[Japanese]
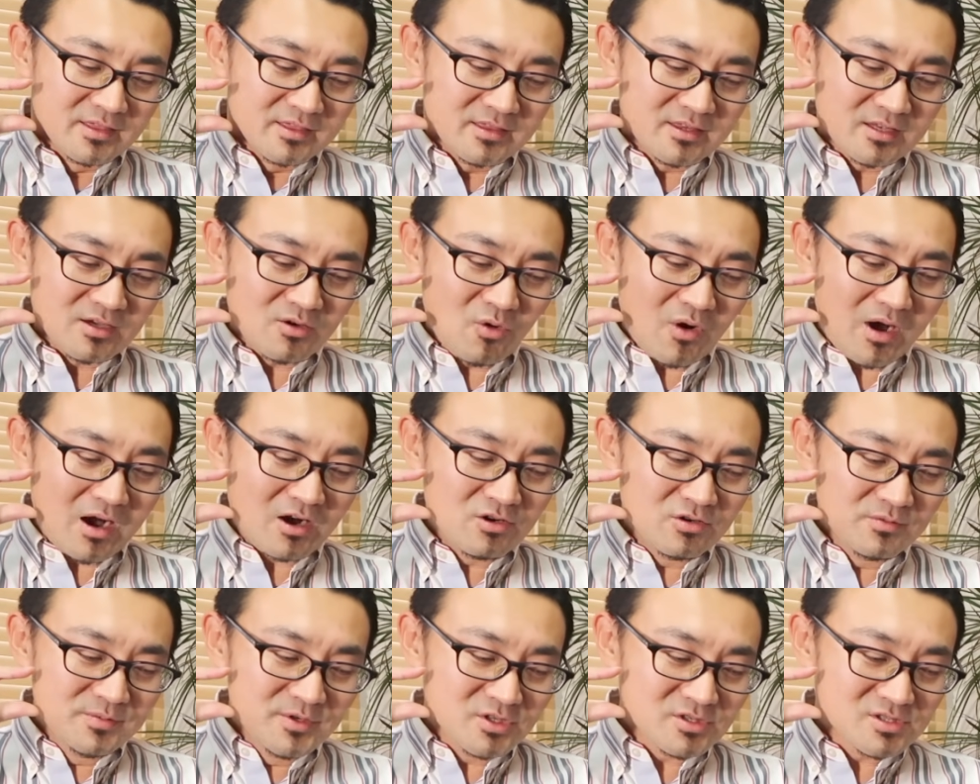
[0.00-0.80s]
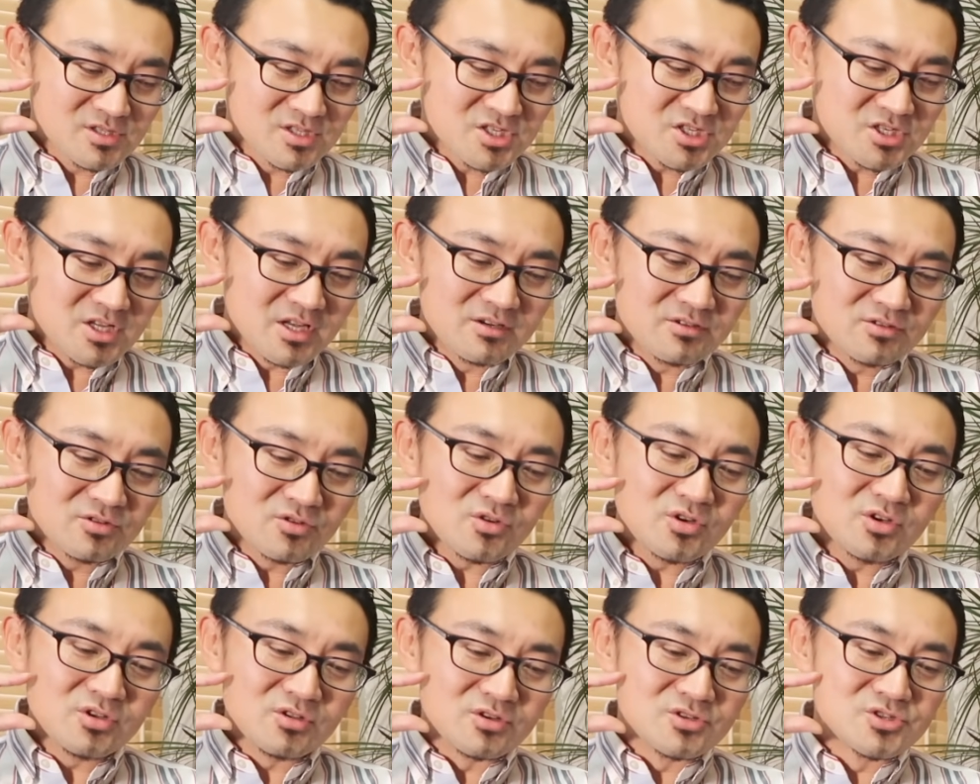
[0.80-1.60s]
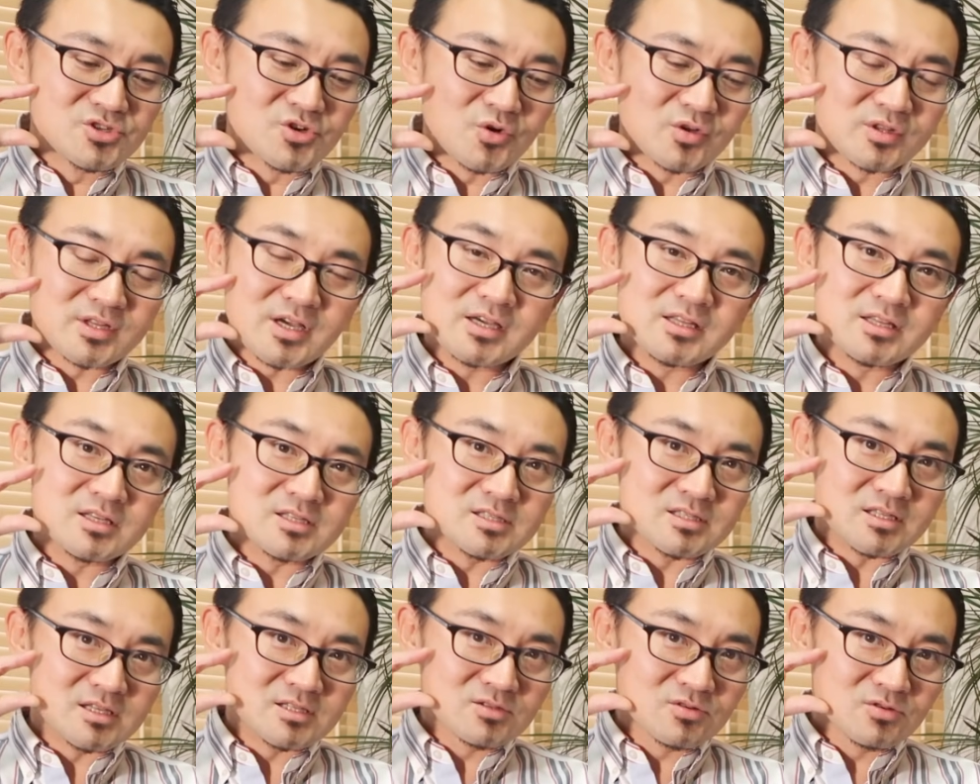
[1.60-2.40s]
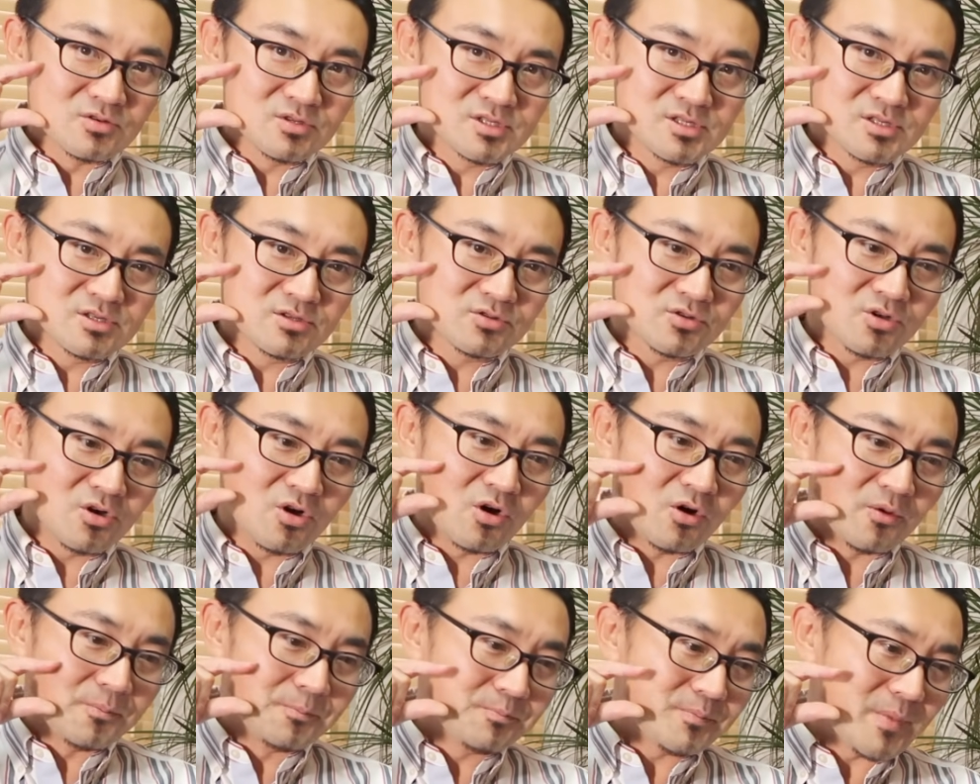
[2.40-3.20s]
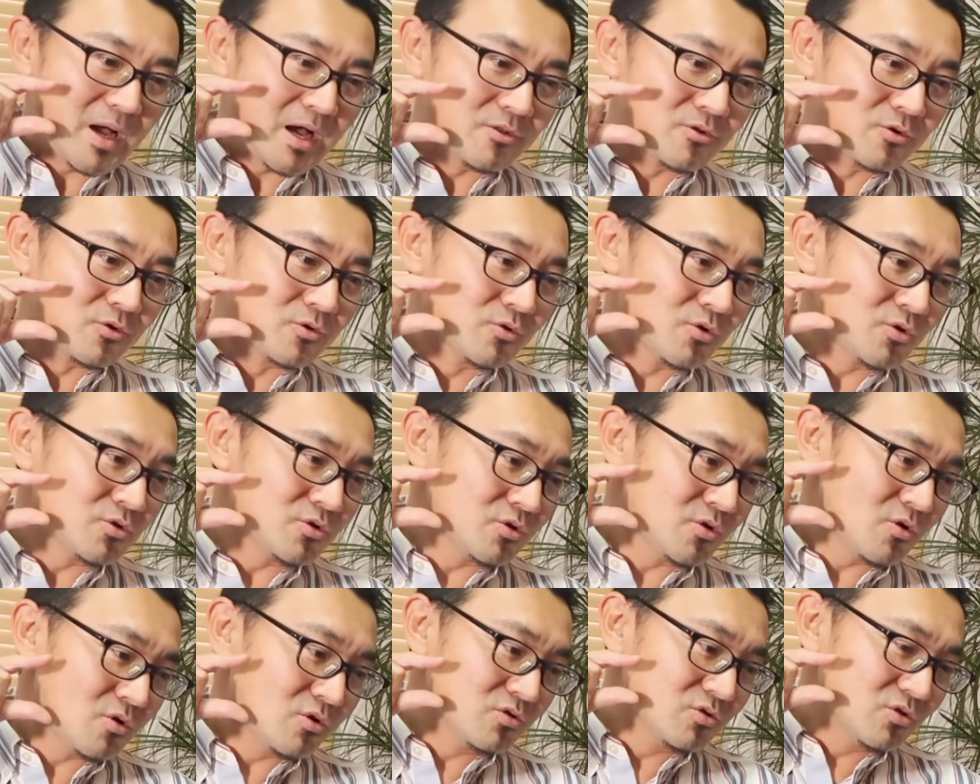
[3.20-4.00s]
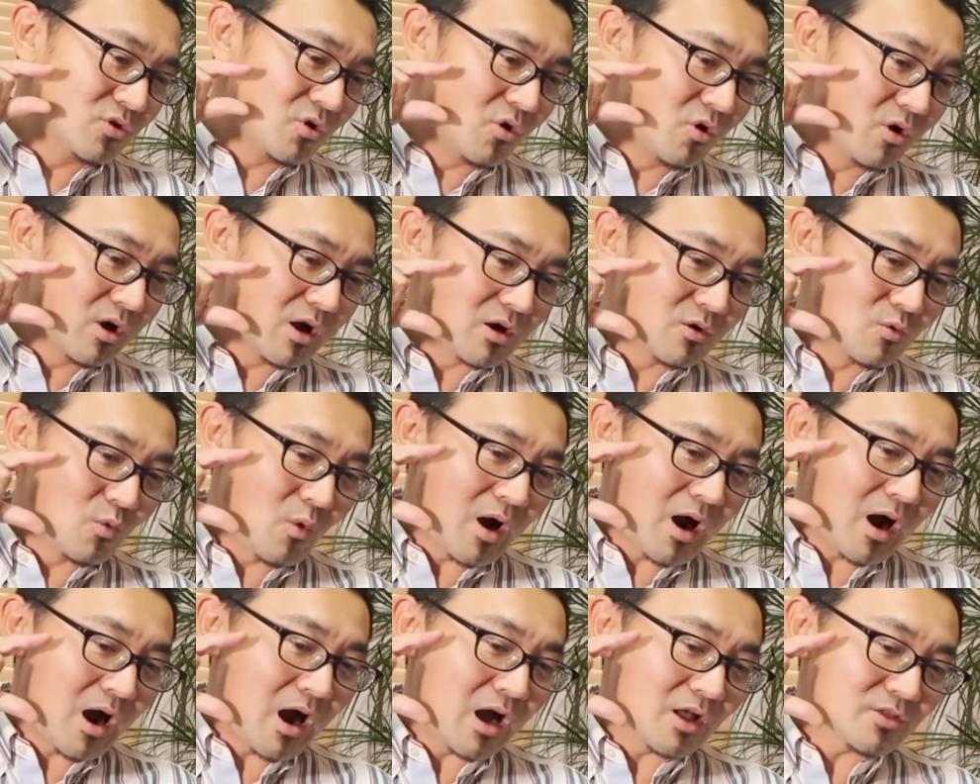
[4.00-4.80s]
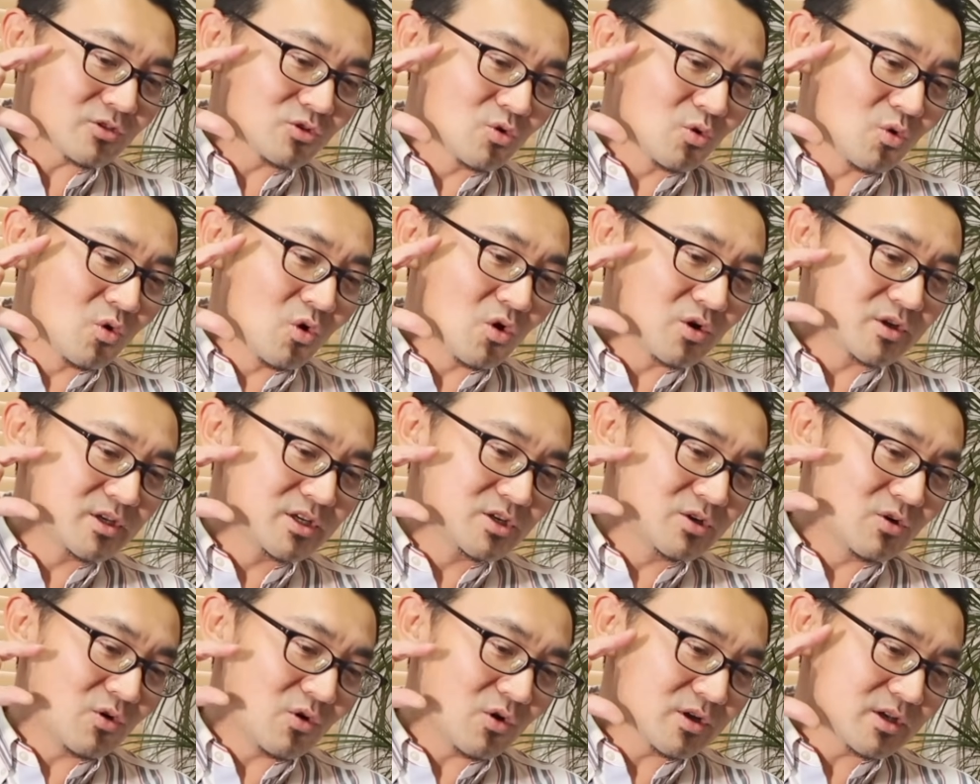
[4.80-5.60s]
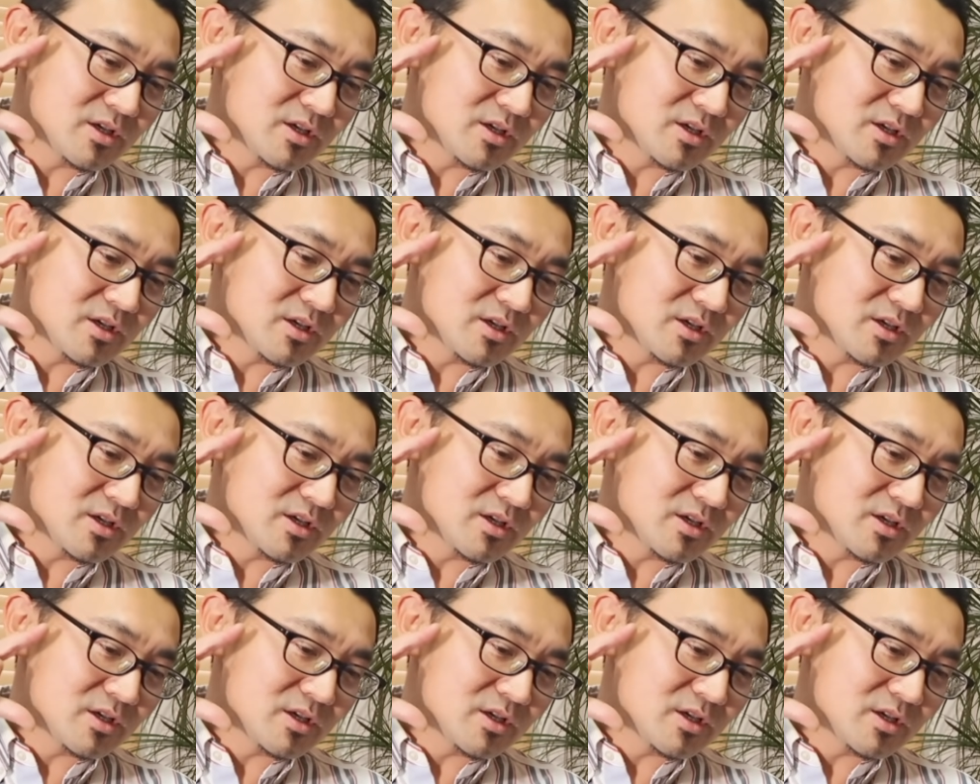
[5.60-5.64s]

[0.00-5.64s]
でこうあくびをしてる時の状態ですねそうするとあの喉の奥の方がわーっとこう広